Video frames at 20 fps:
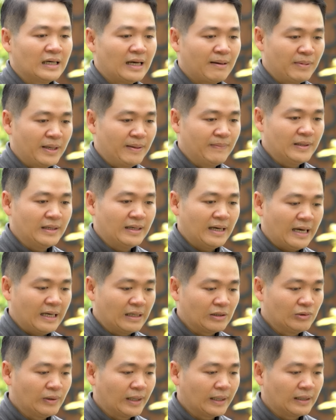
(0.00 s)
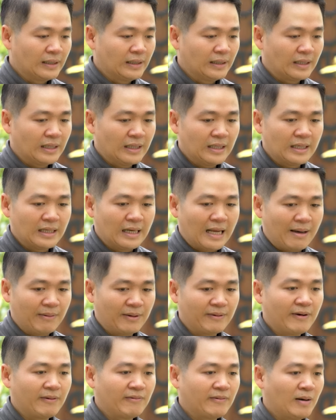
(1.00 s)
cái tâm niệm thứ hai của anh là khi anh
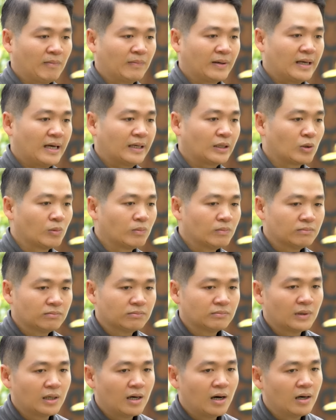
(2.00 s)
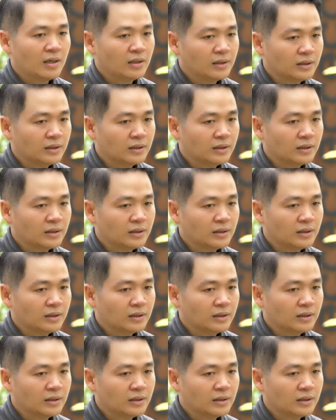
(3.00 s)
làm cái văn phòng này anh cũng hơi